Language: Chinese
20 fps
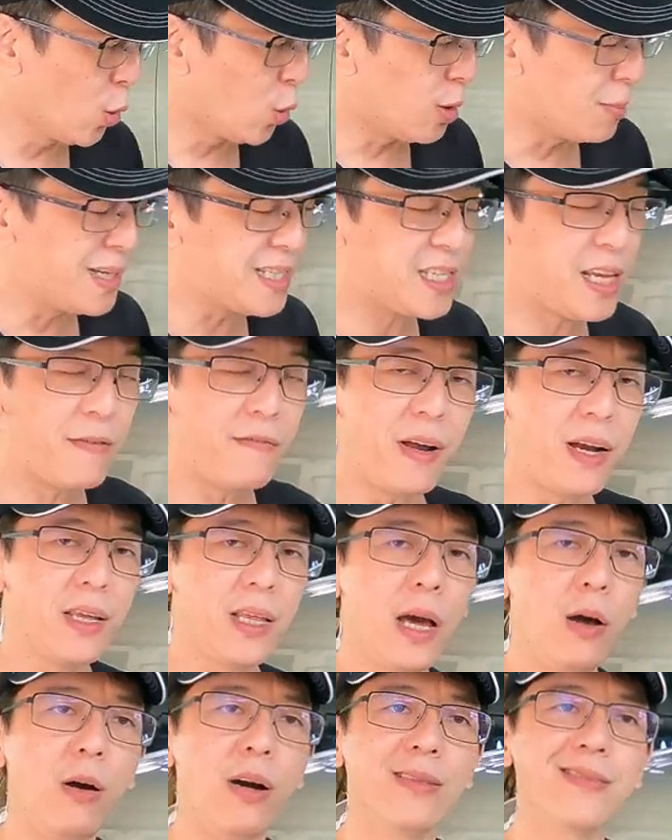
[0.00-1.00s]
我们前方的
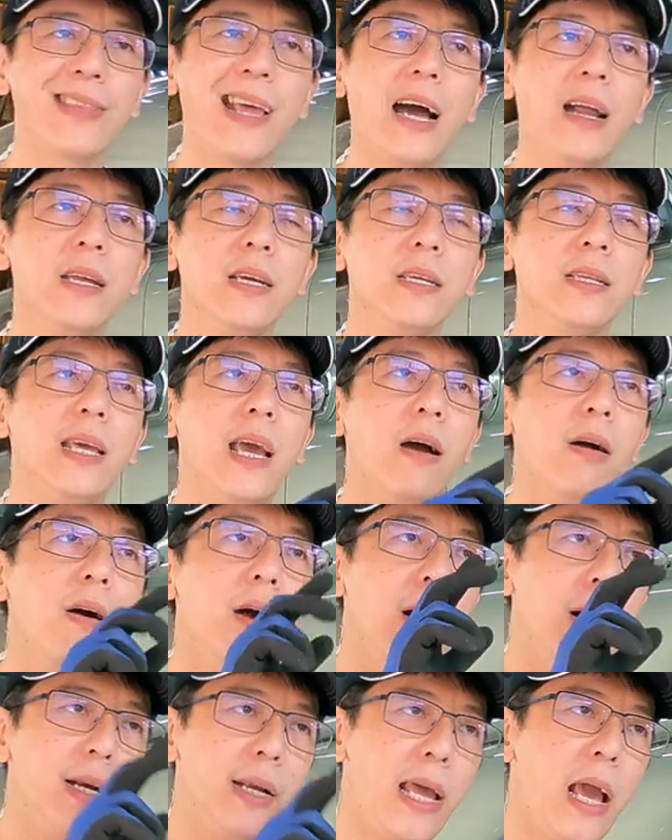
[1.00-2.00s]
弹簧打了一条
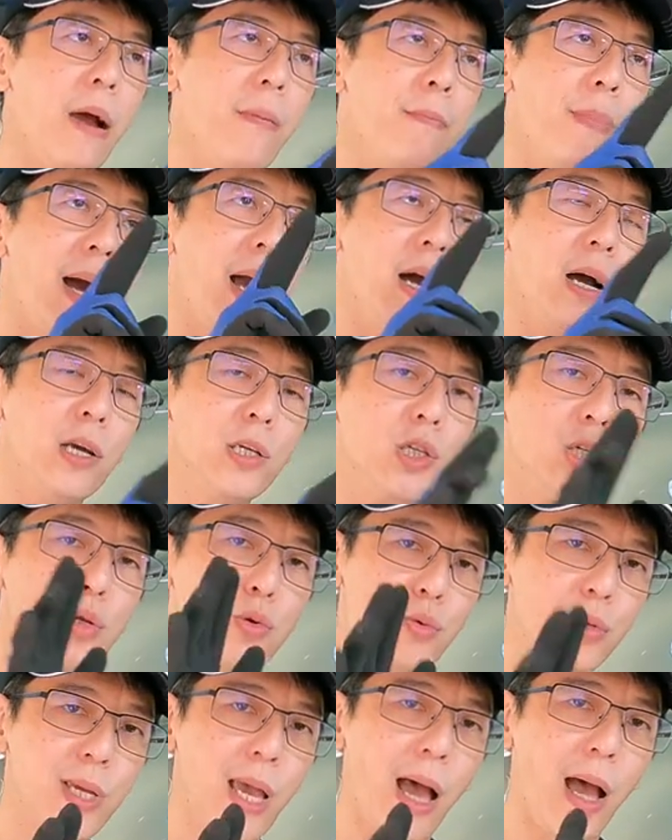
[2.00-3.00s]
两百二十
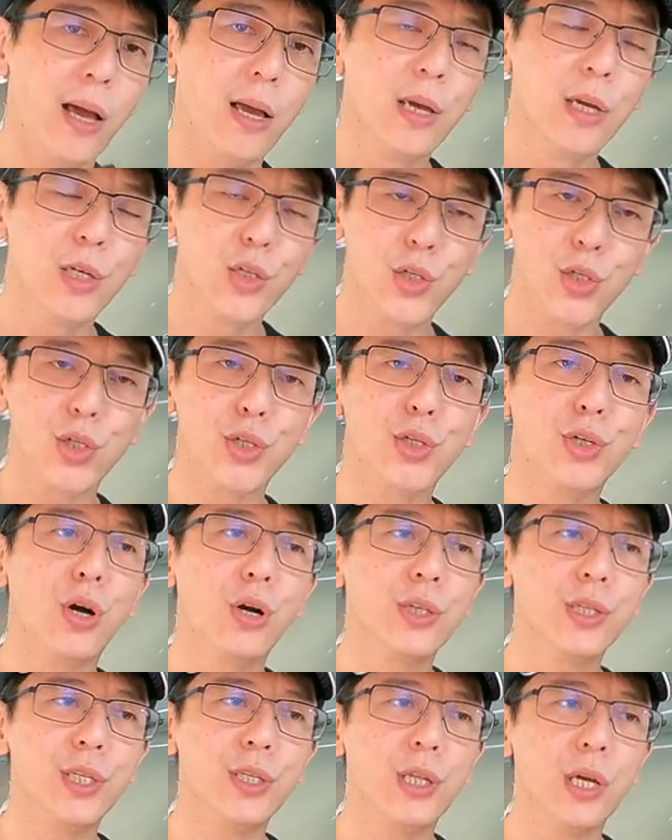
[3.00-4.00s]
五长、十
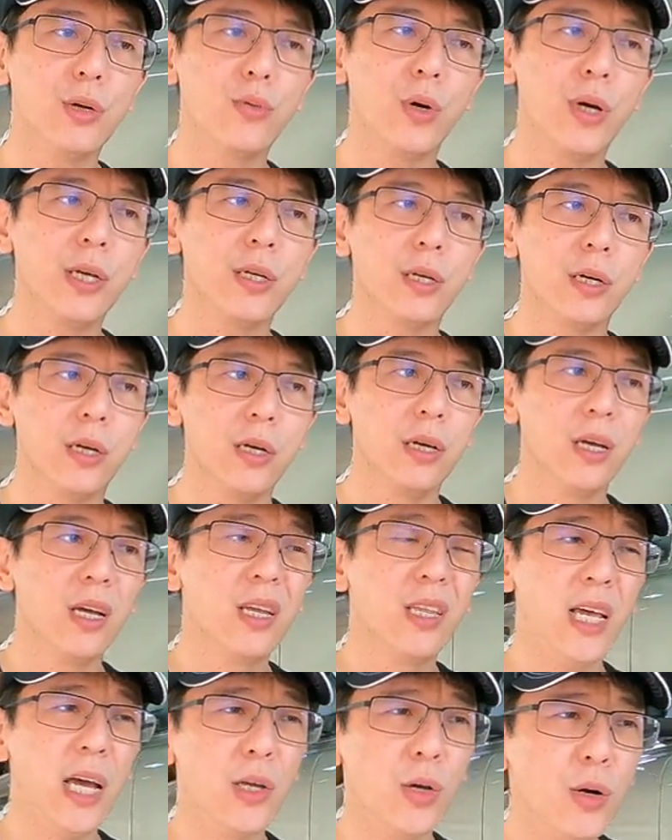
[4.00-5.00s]
公斤的规格。
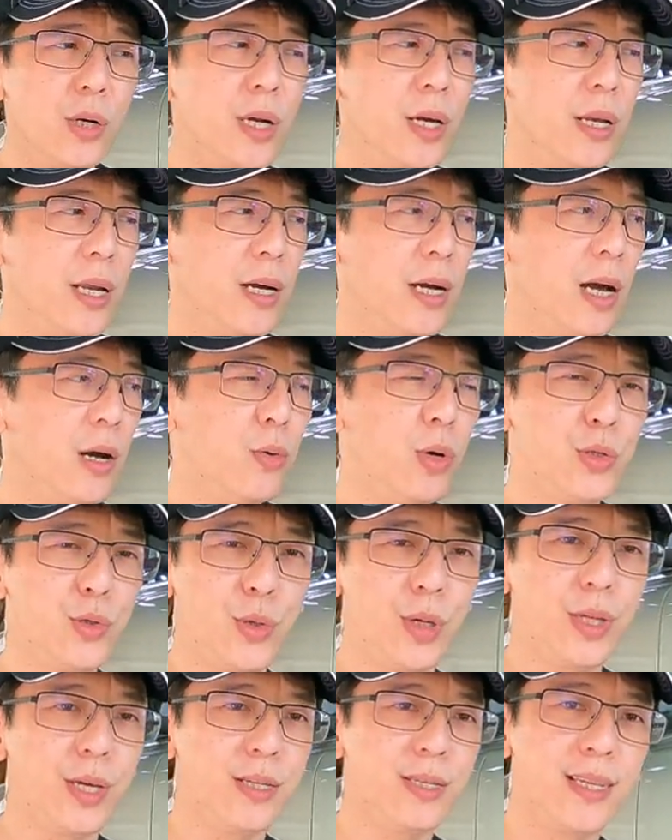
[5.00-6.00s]
那有可能啊，会
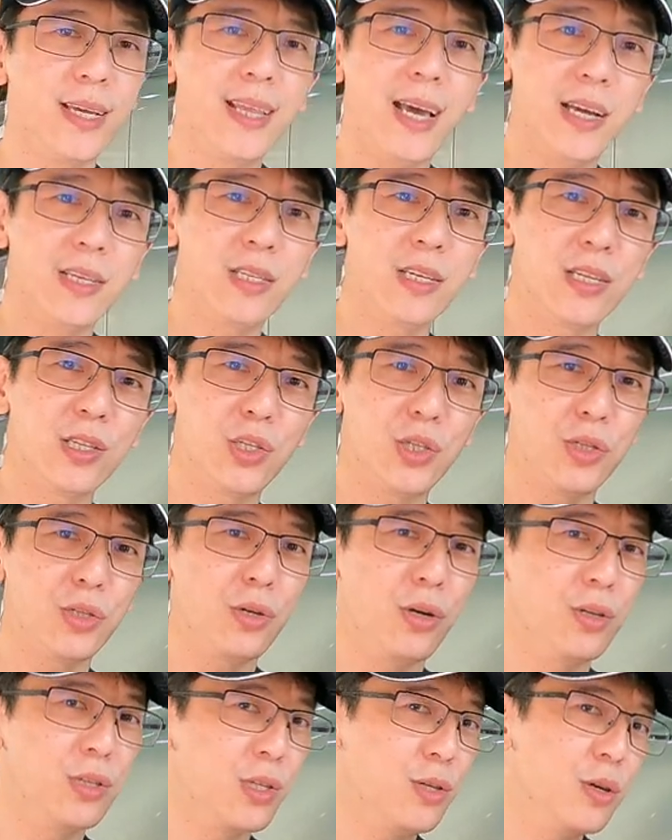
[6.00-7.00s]
觉得这台车十
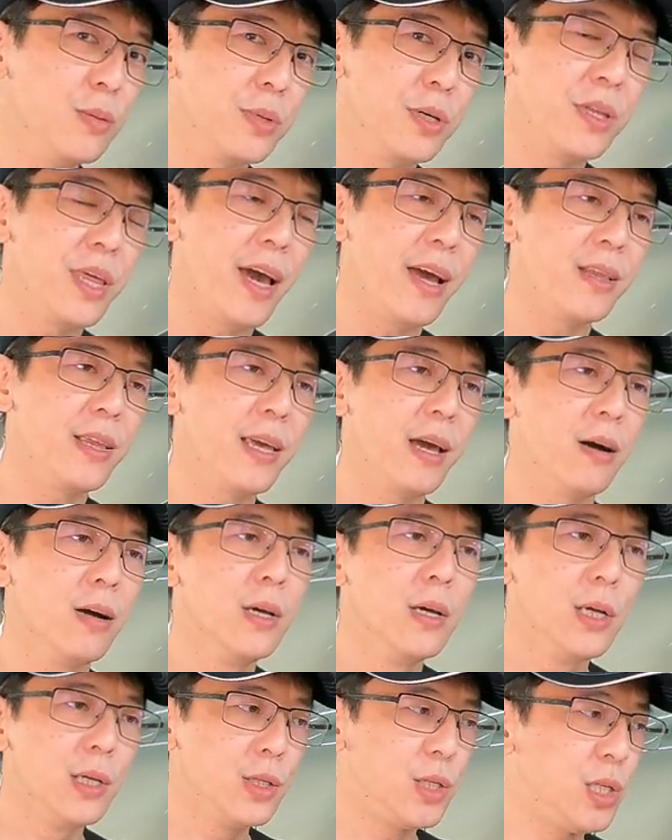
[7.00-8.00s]
公斤会不会太跳？
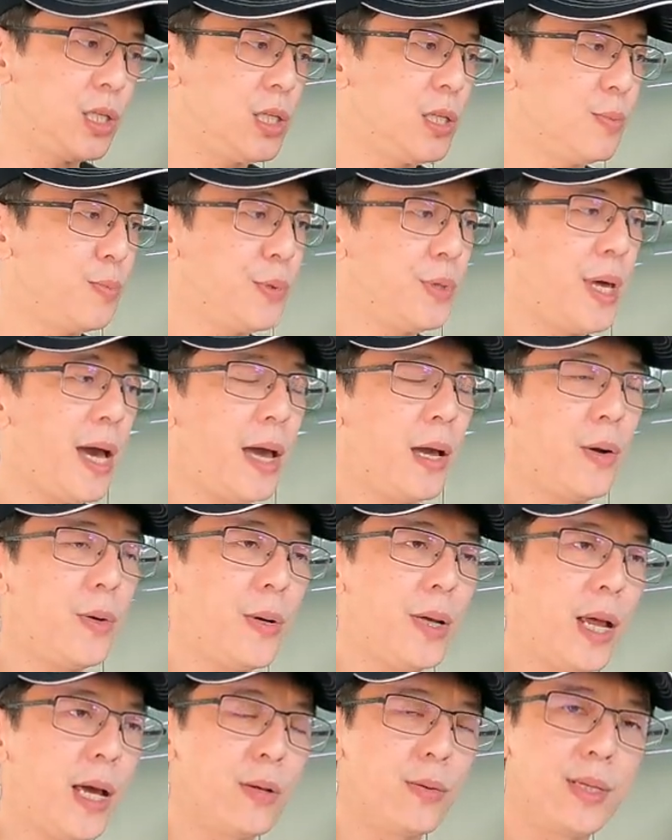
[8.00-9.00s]
其实不太
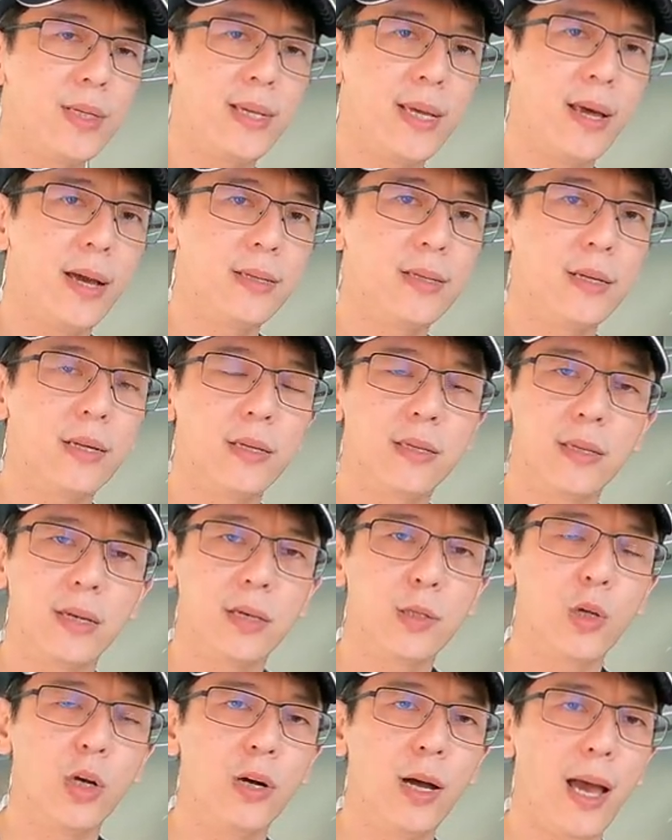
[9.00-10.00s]
会了，因为这台车的
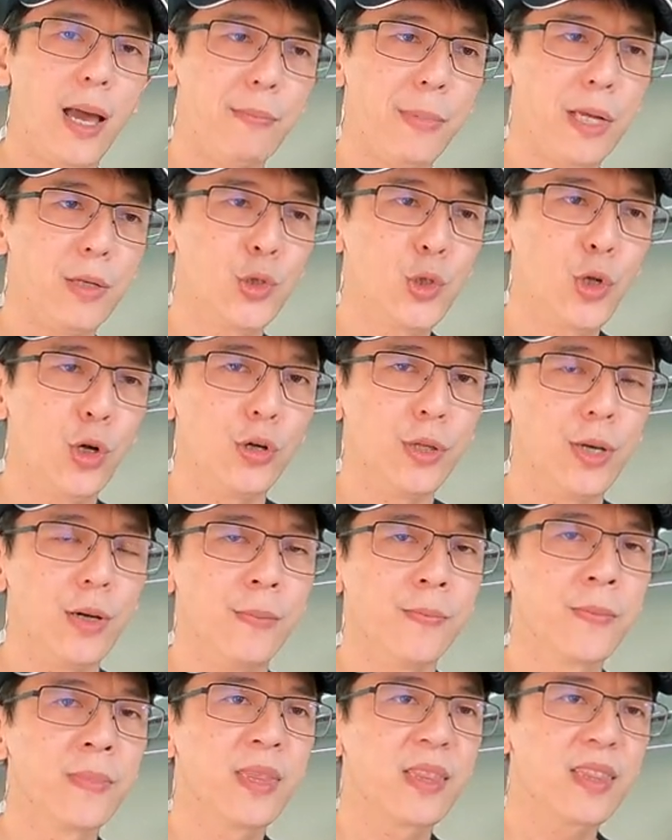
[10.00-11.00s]
车重还蛮重的，
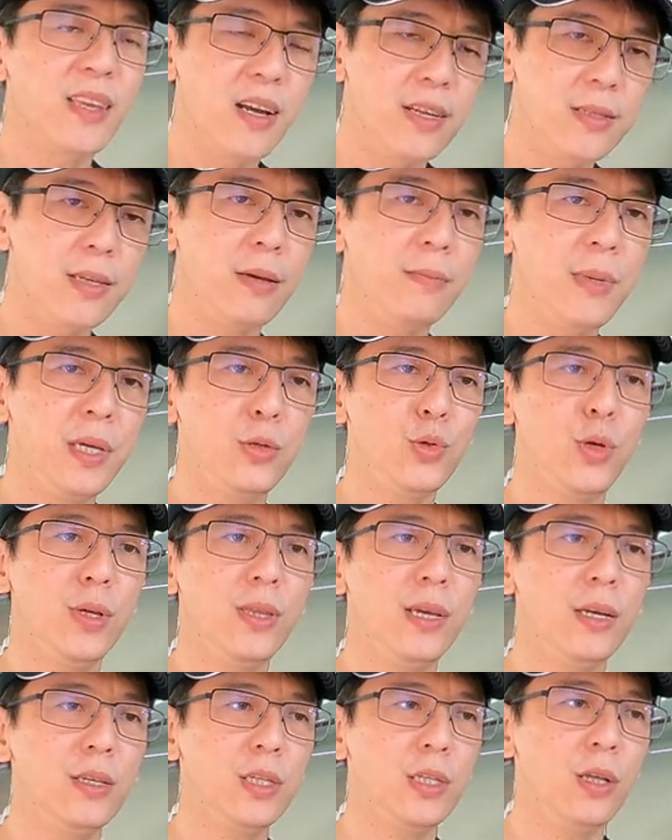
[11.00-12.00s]
它的前面悬
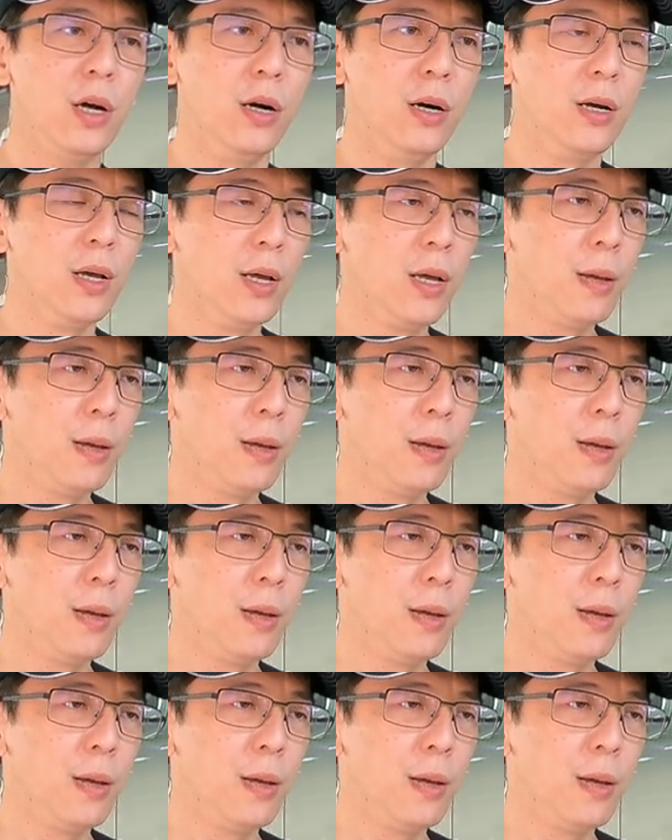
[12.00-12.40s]
吊系统。